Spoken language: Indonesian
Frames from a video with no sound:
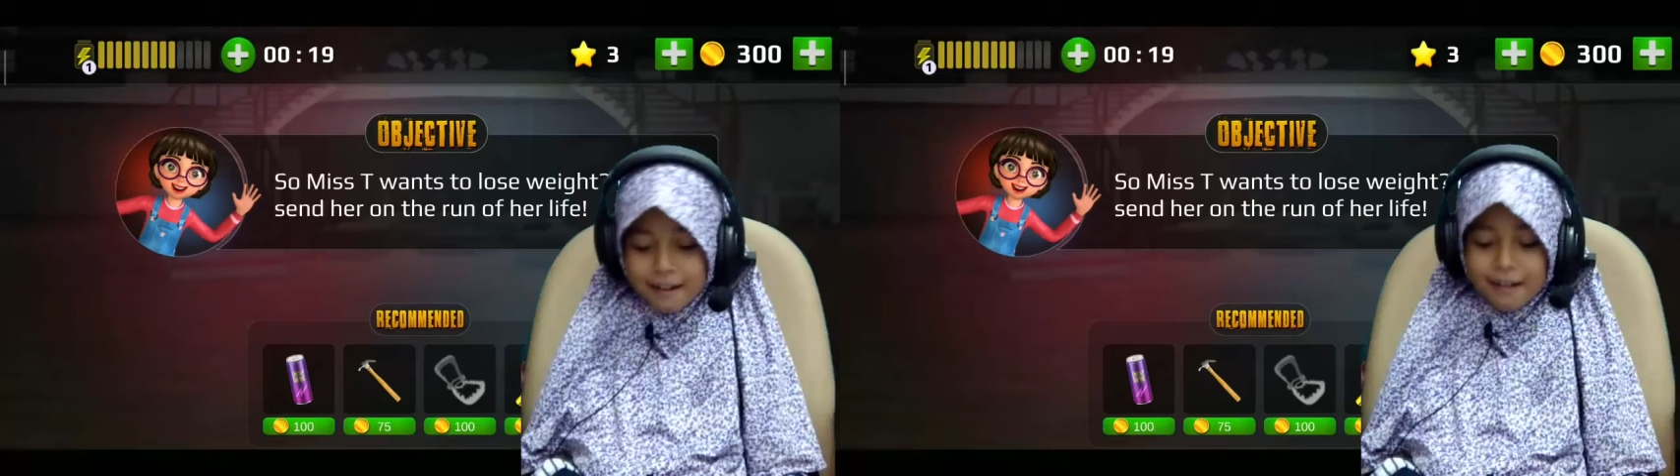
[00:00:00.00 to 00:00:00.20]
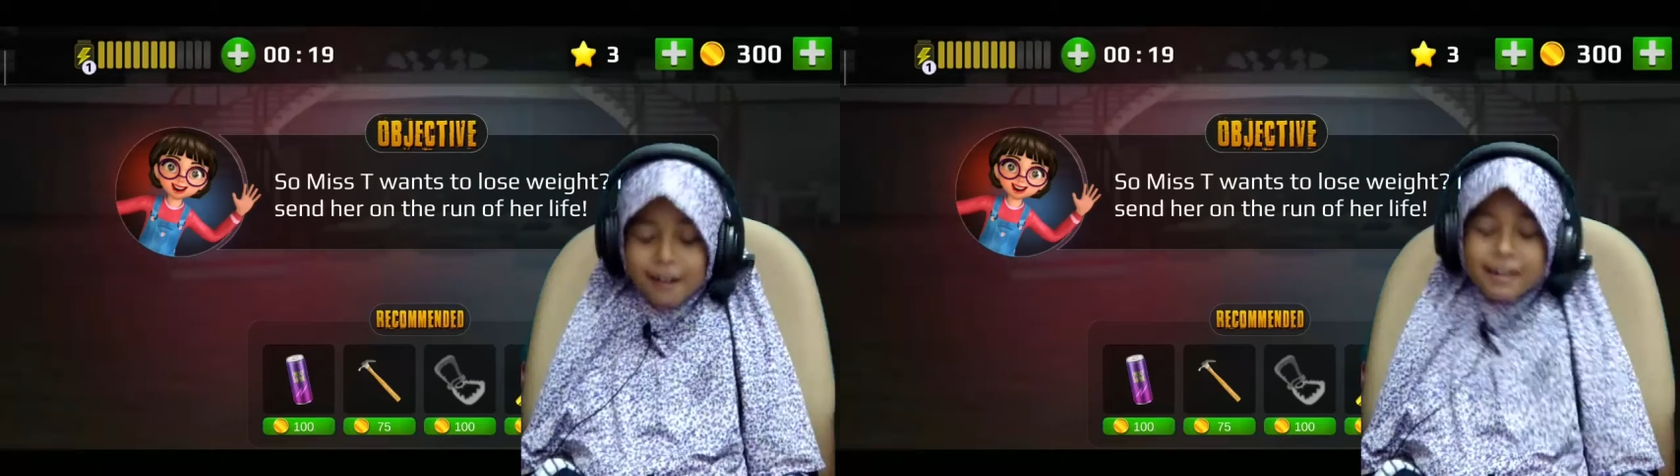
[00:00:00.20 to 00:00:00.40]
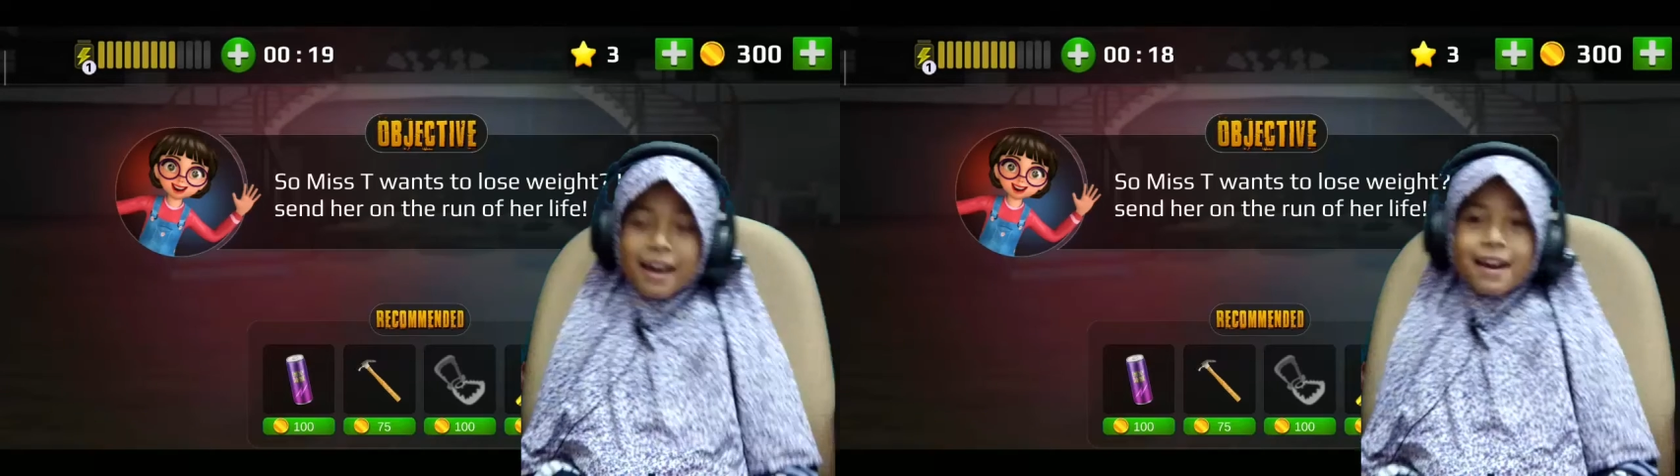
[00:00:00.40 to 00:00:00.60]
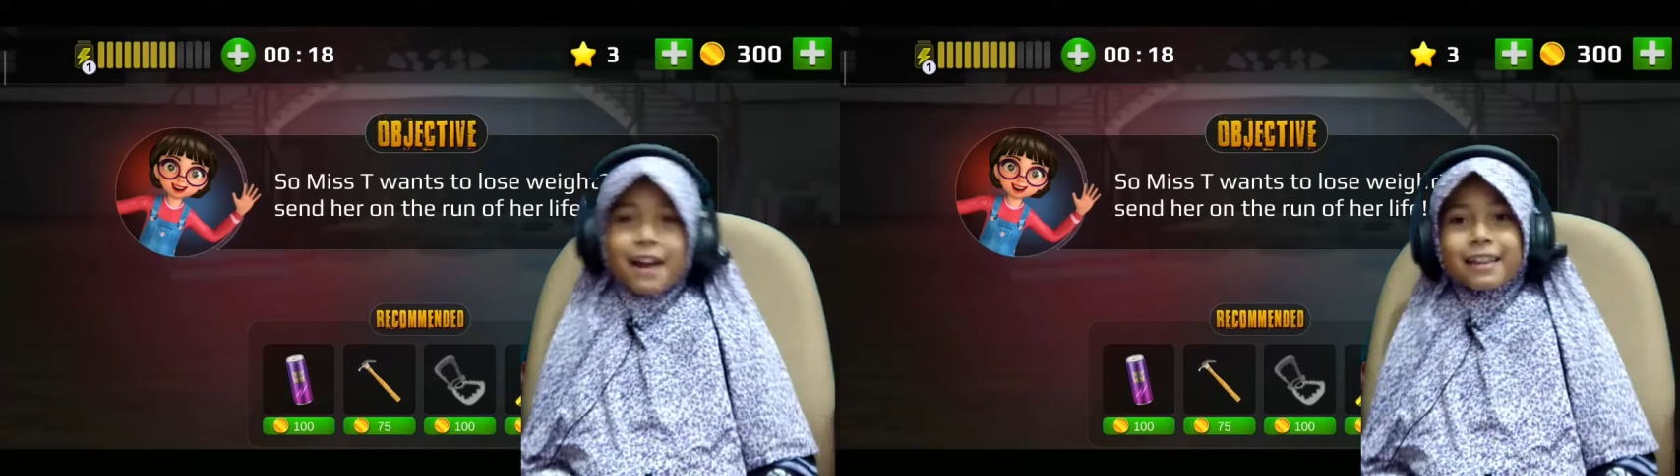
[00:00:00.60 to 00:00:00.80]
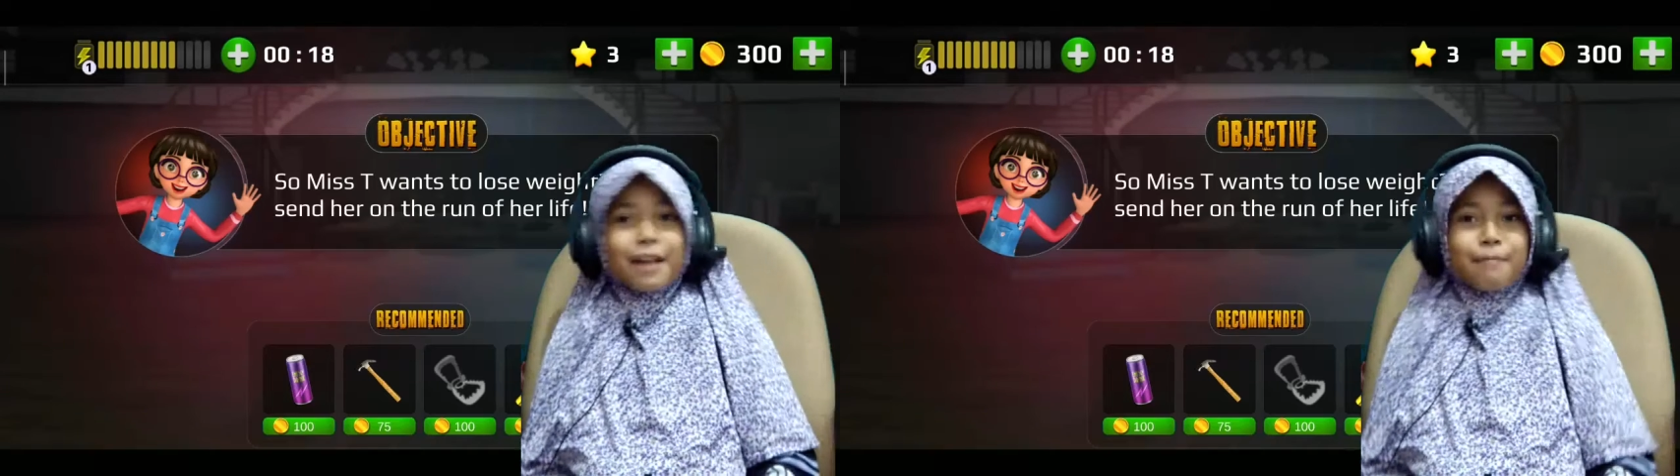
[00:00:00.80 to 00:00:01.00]
Oke, udah
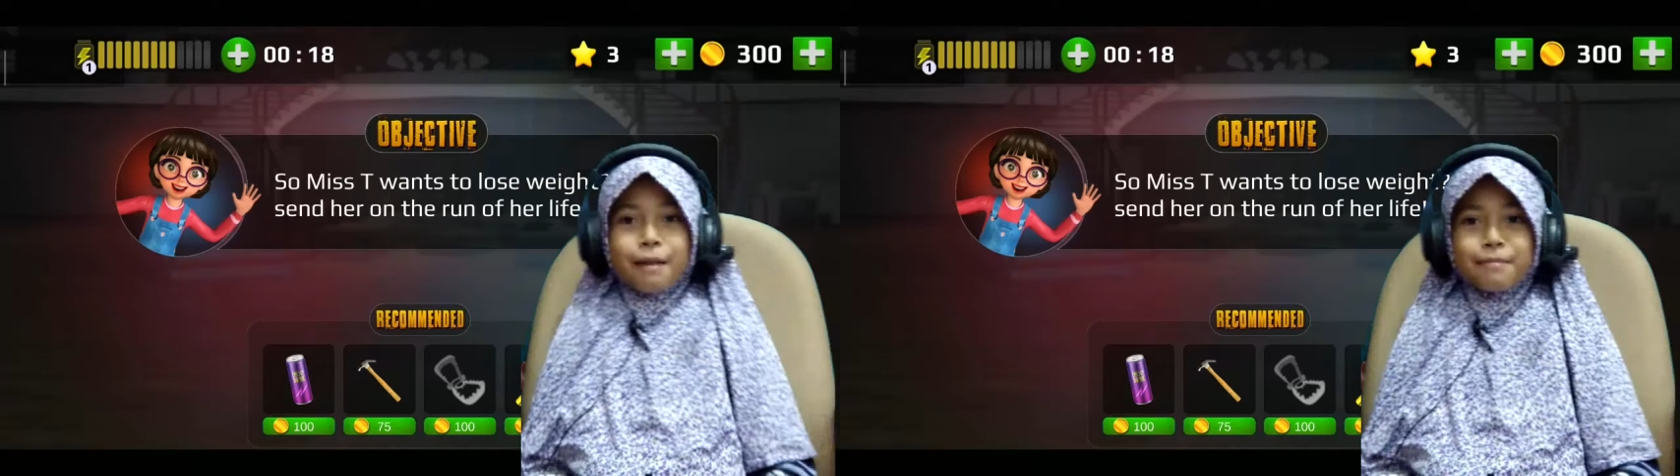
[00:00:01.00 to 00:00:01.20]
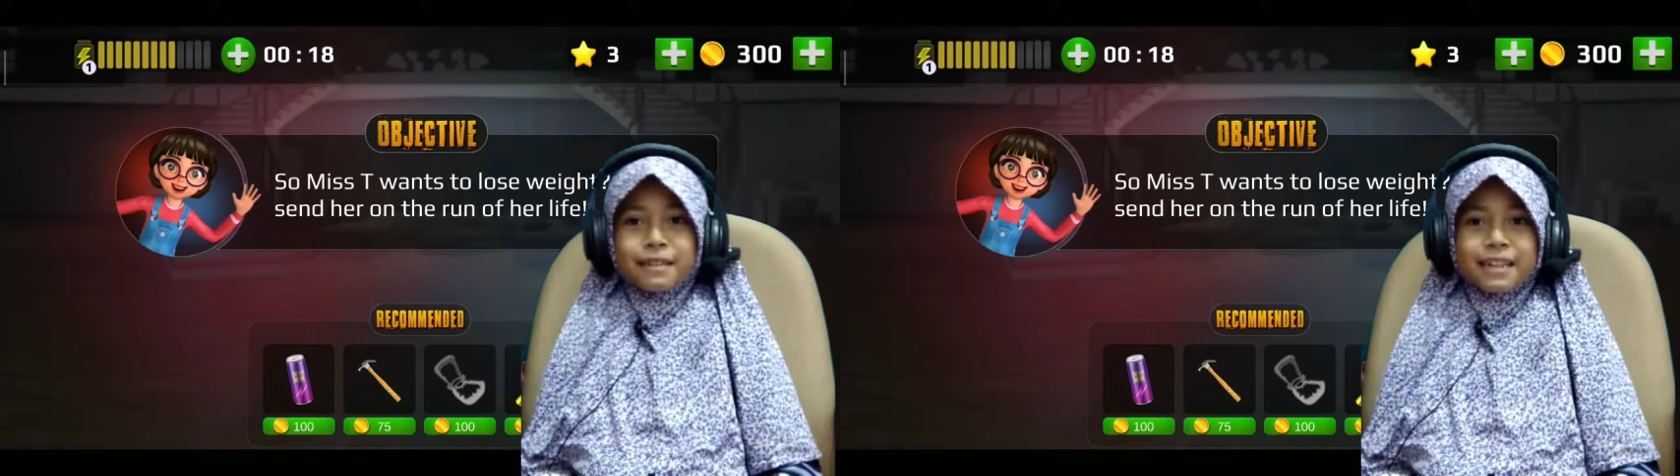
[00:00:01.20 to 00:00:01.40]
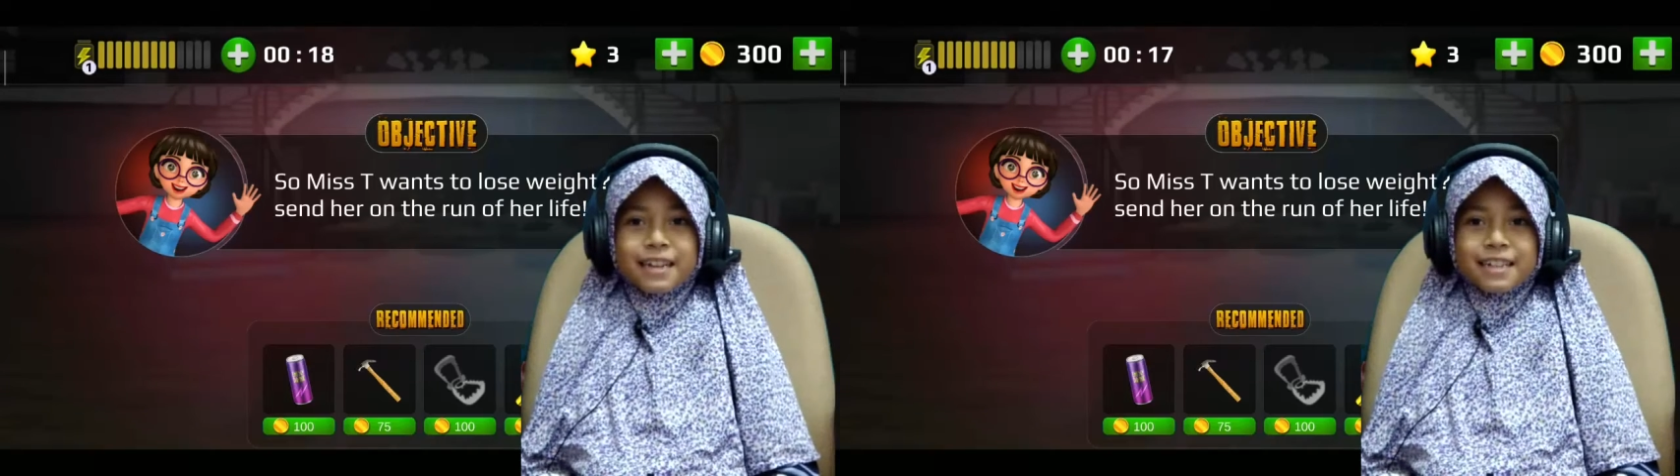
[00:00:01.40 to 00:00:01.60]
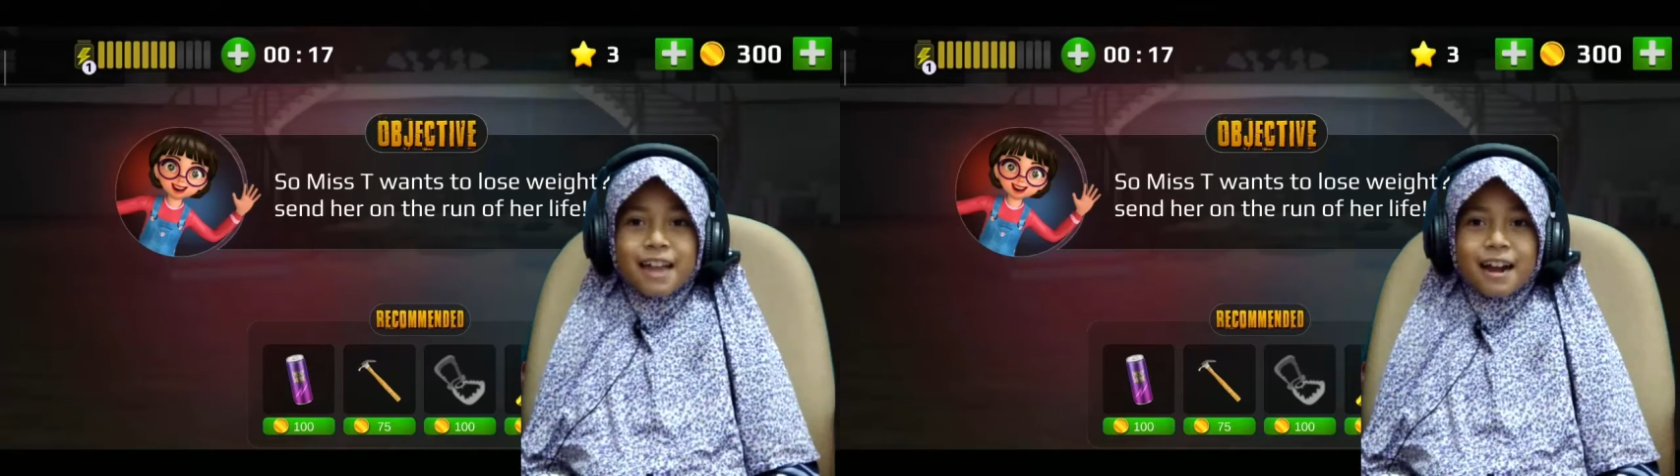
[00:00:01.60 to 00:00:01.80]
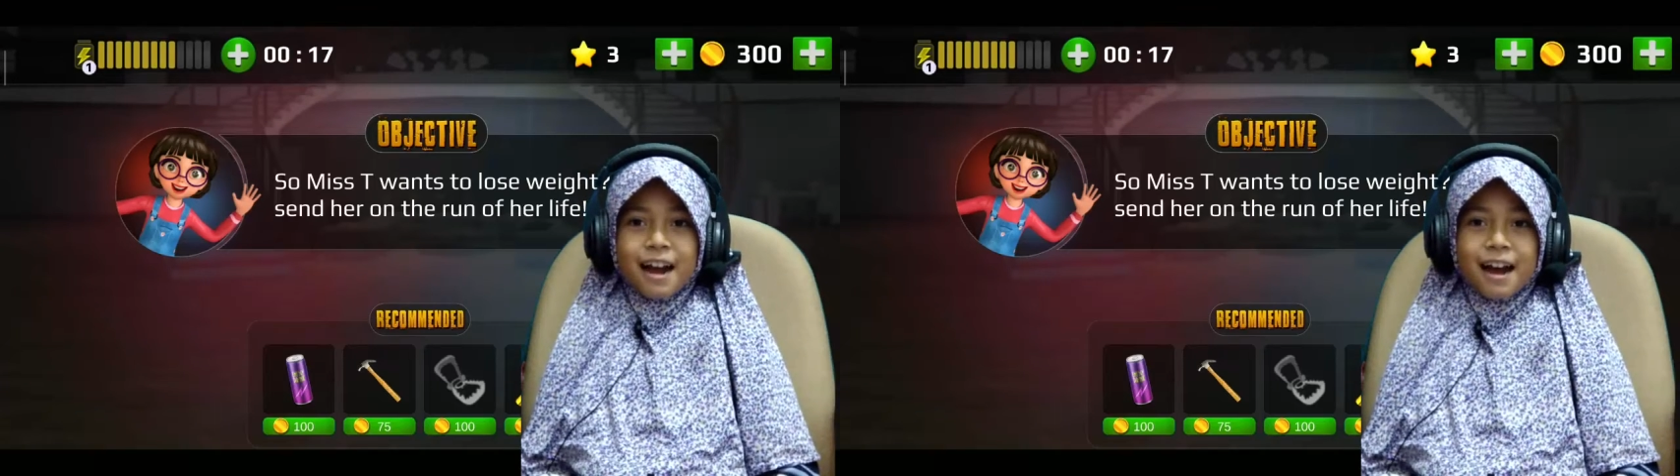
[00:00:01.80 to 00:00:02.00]
tamat misi kita
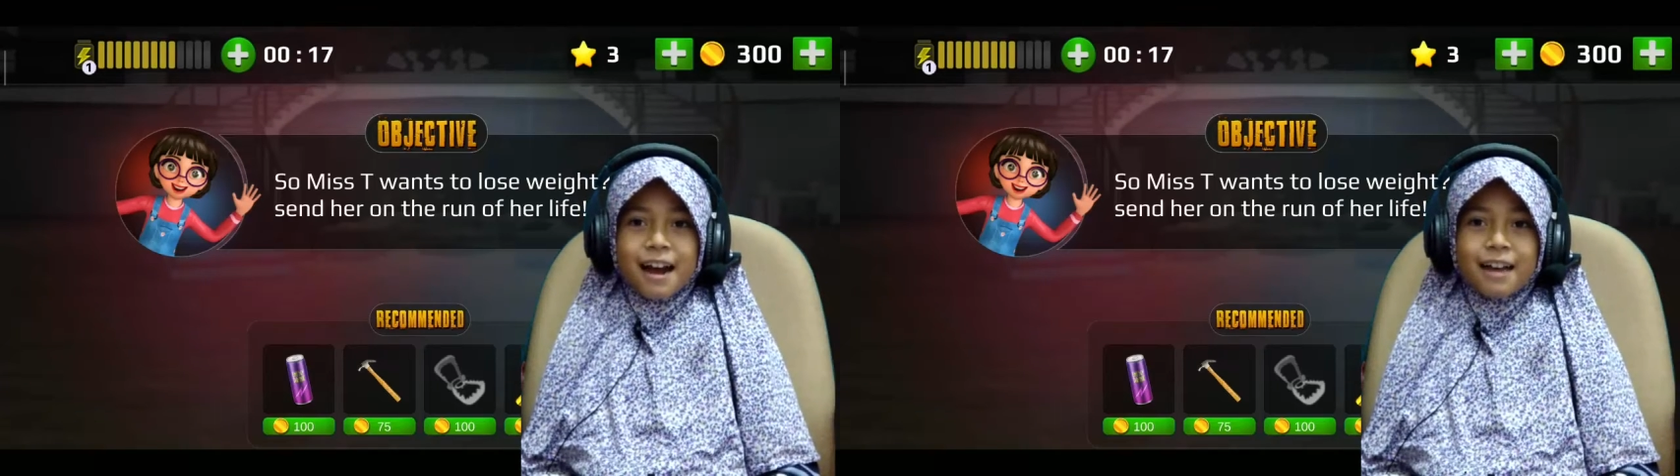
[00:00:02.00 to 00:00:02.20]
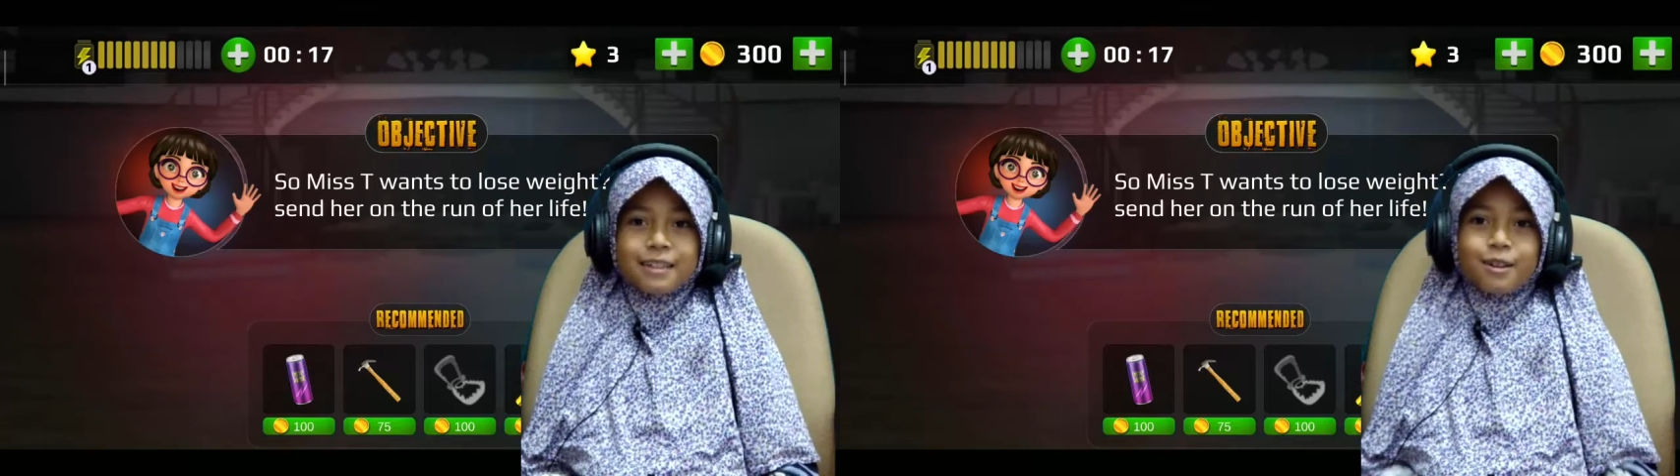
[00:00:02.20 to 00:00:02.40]
guys.